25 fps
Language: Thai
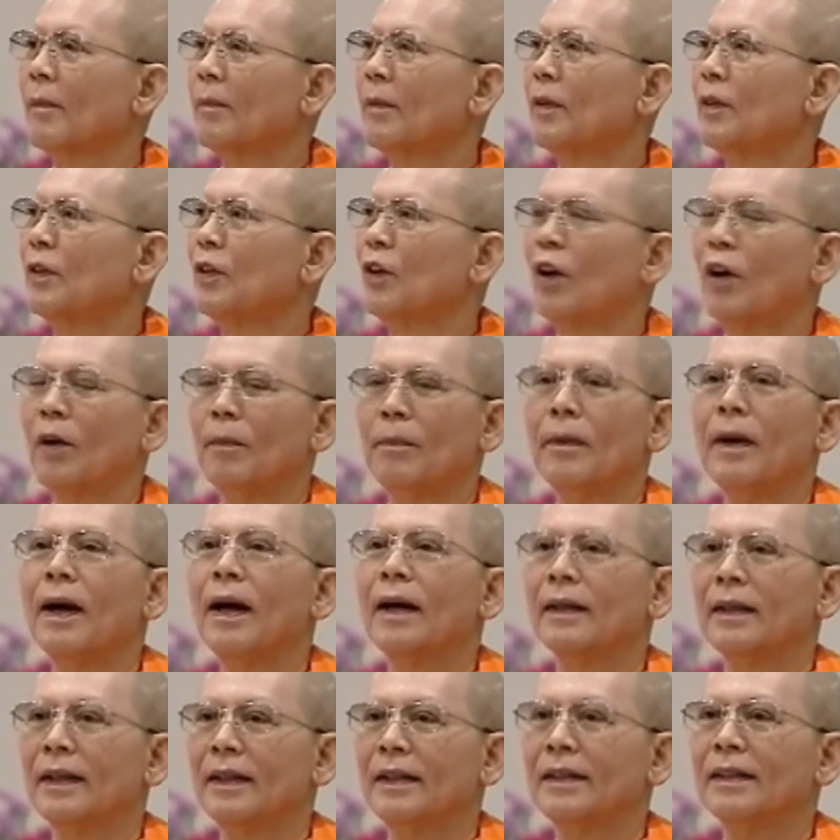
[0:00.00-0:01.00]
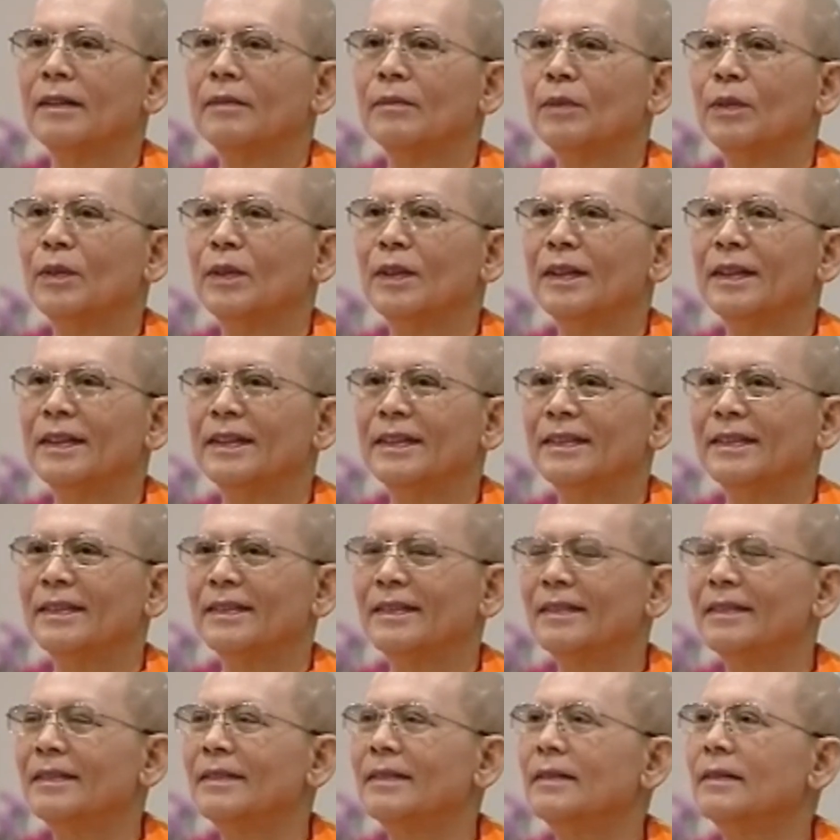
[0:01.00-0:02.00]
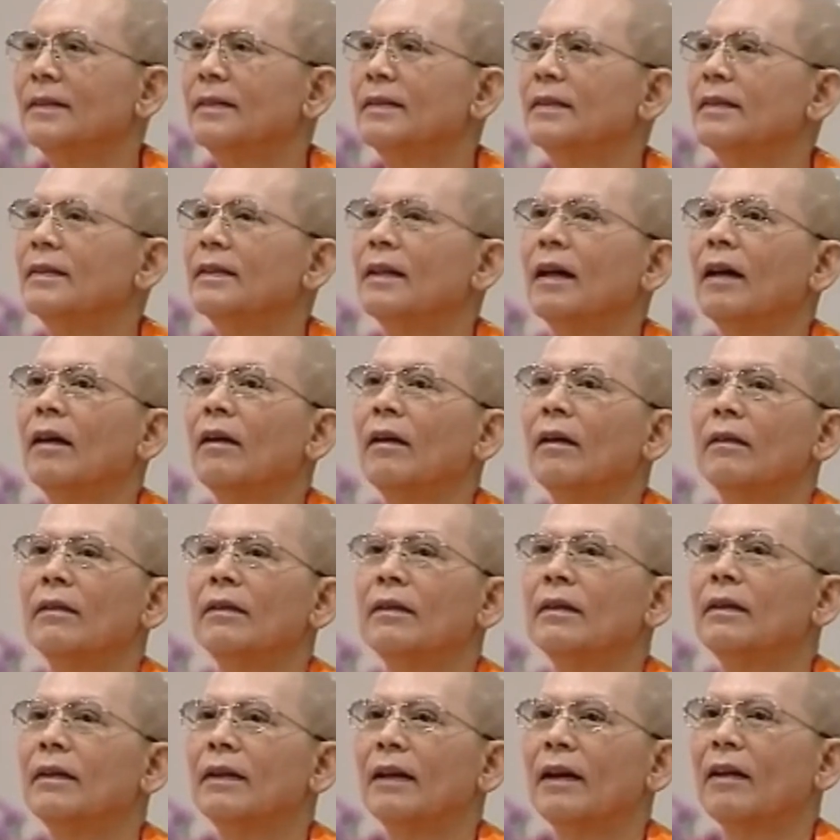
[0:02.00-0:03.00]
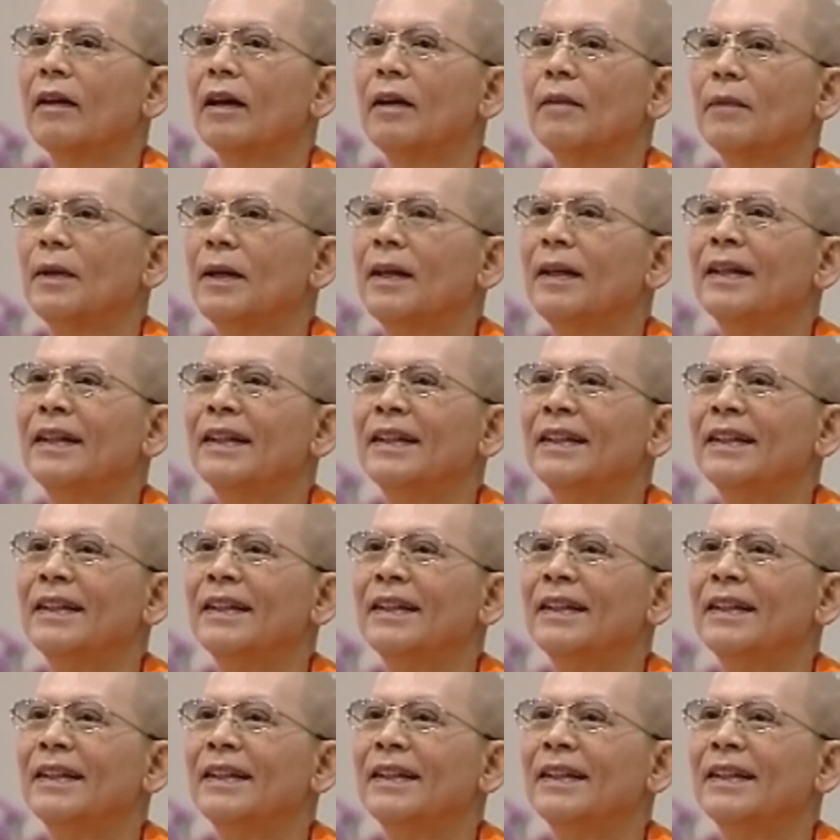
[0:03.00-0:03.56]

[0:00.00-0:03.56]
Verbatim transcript: ว่าชอบมากเลยเรื่องบุญ เอา เอาเรื่องราวใครไหม